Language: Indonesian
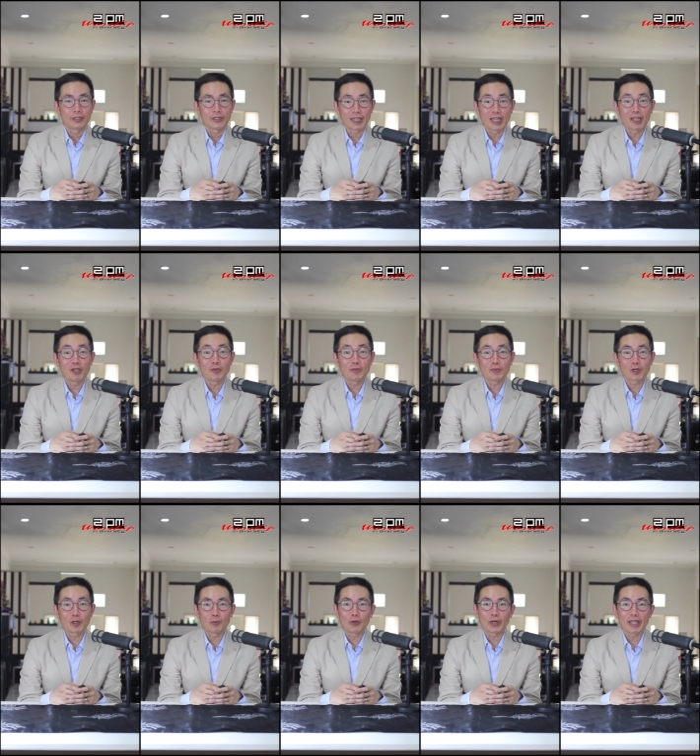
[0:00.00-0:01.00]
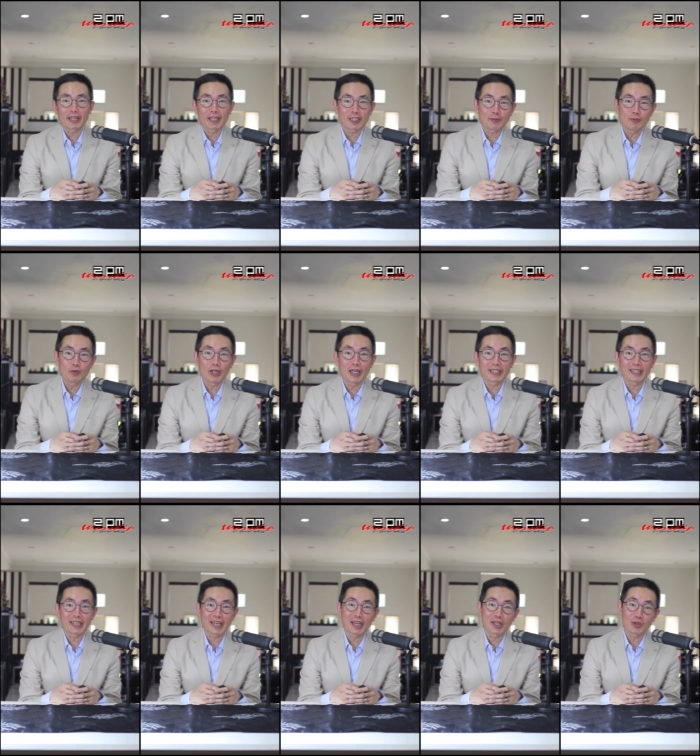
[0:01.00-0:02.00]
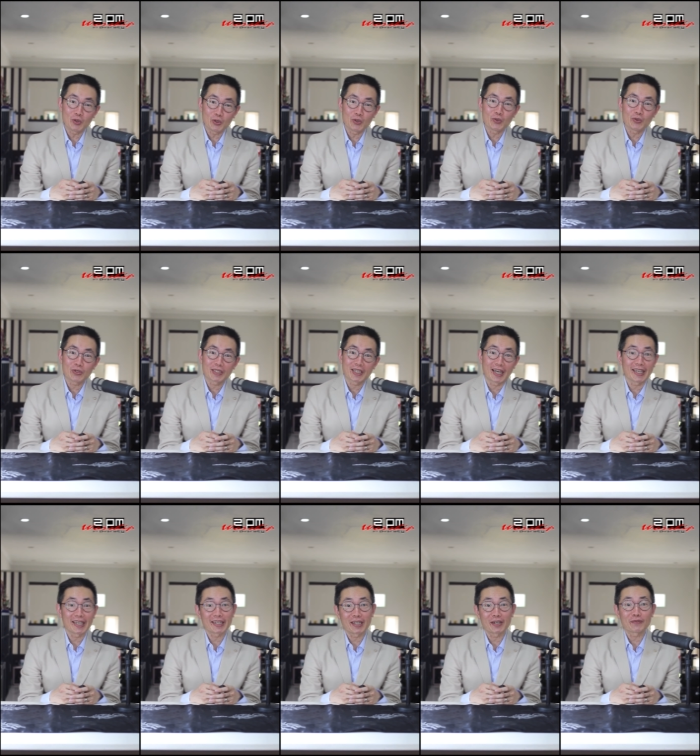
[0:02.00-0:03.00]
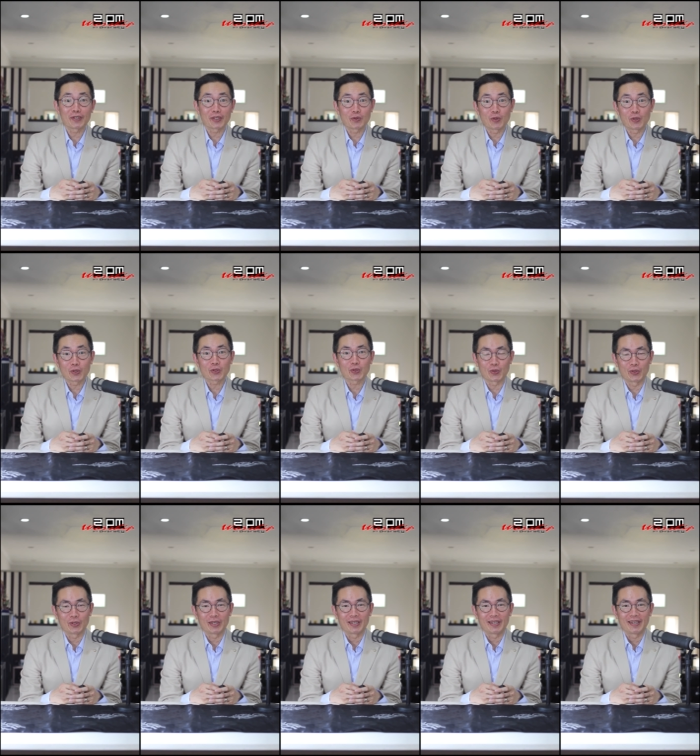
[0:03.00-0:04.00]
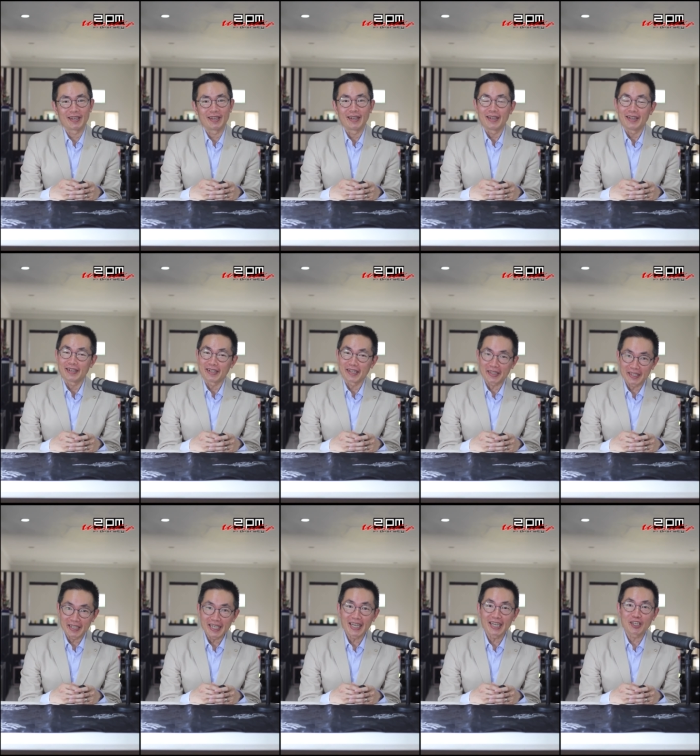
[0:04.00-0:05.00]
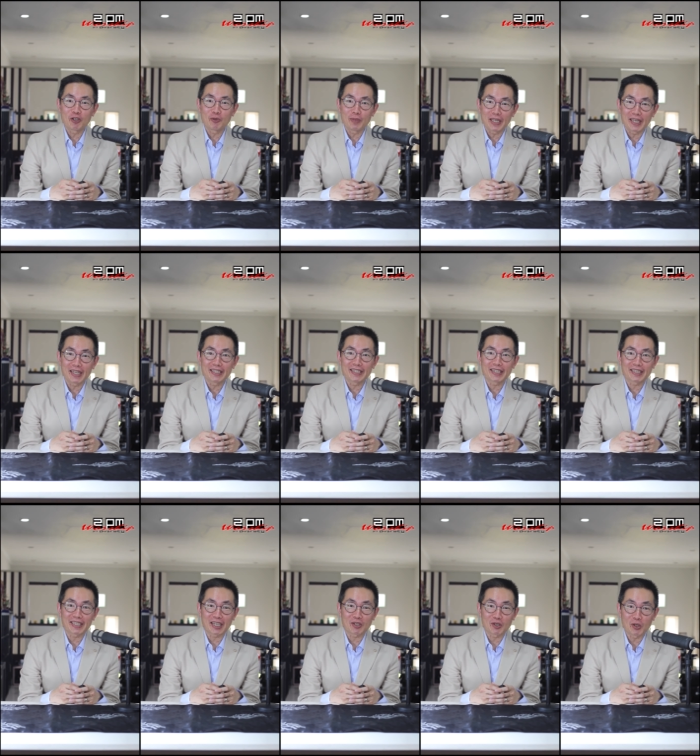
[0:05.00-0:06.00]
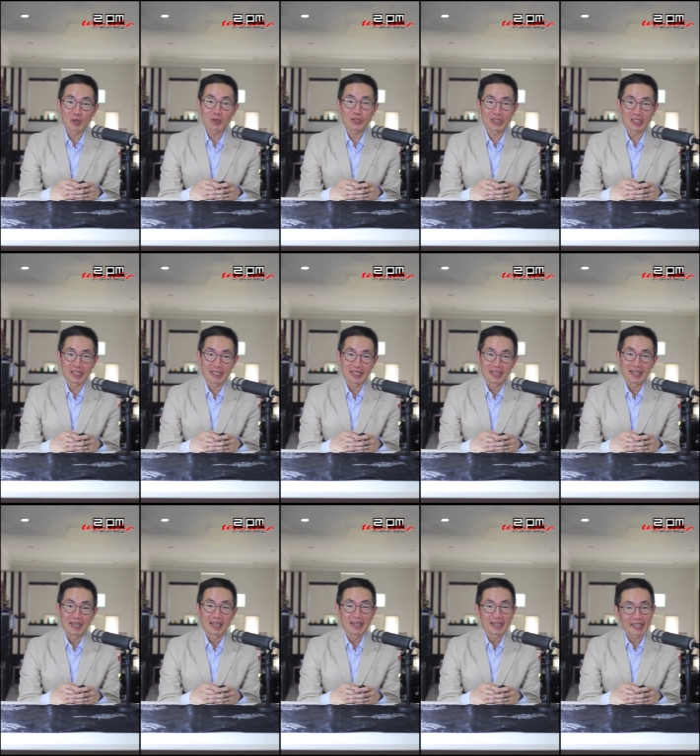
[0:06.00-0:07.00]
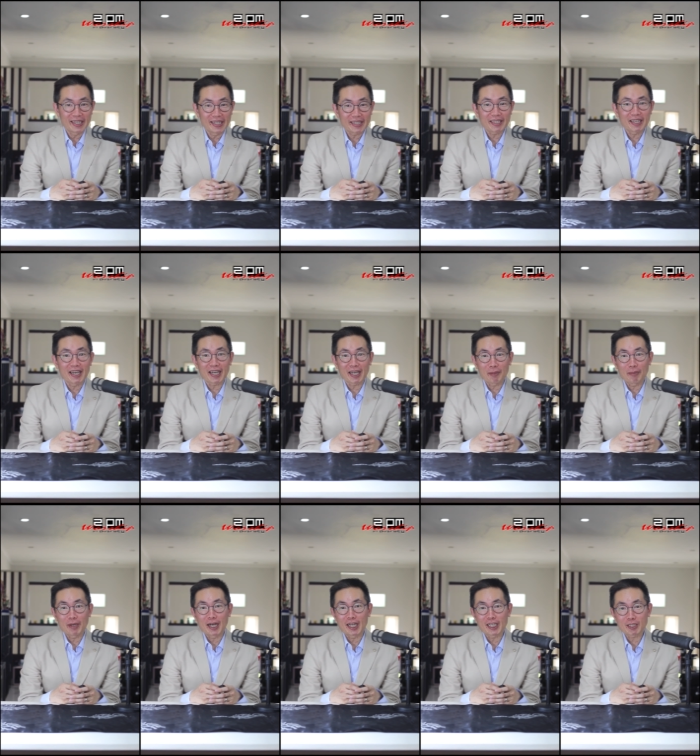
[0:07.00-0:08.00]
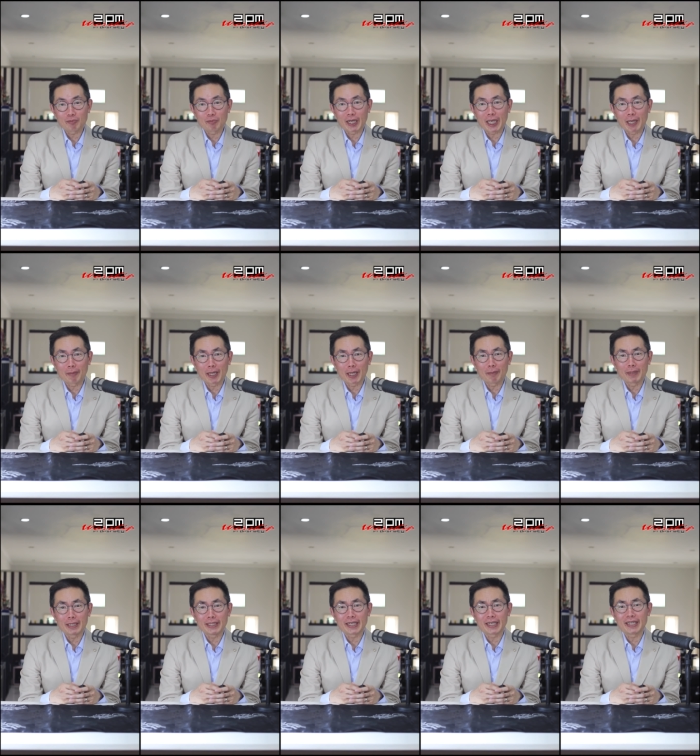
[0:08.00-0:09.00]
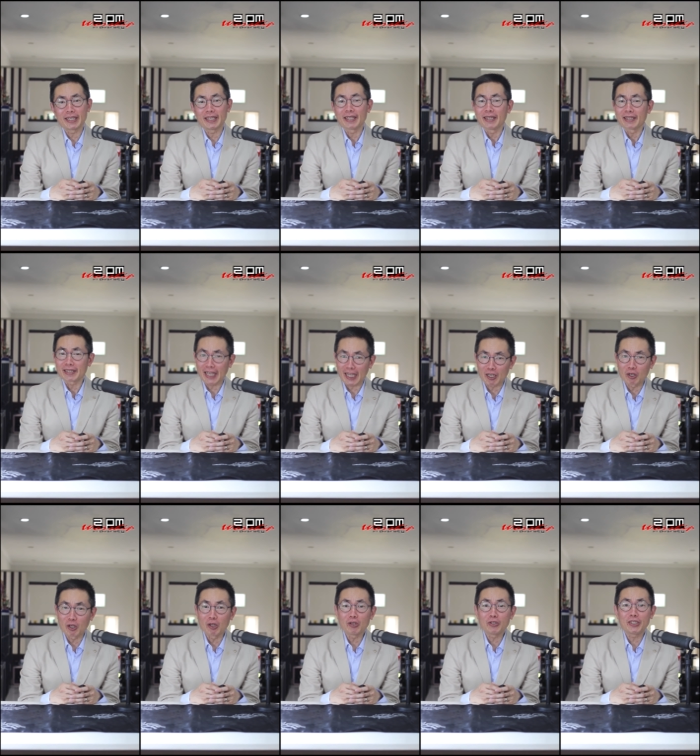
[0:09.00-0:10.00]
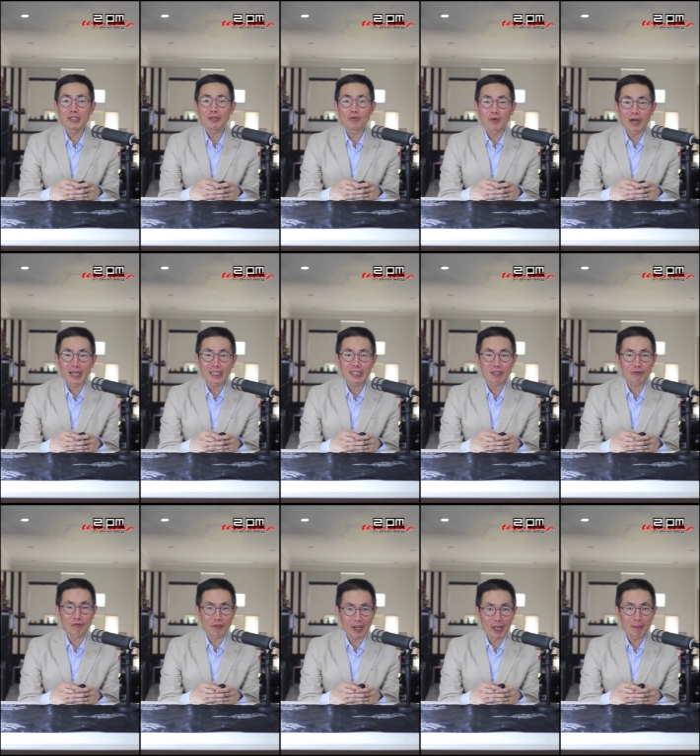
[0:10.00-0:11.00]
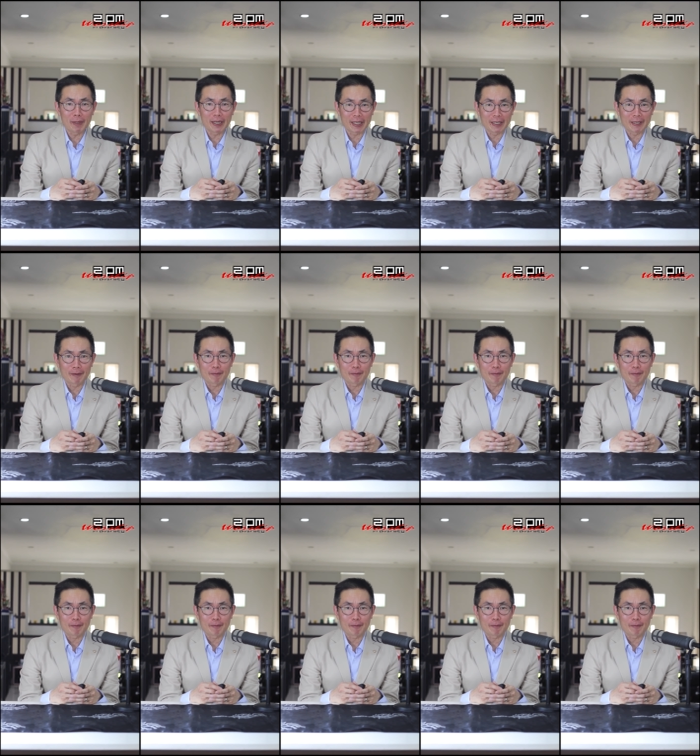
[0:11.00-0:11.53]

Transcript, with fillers: Shalom komunitas muda CK7, saya David Wongso. Di tengah dominannya teknologi, kita akan bahas bagaimana menjadi teknologi wise family.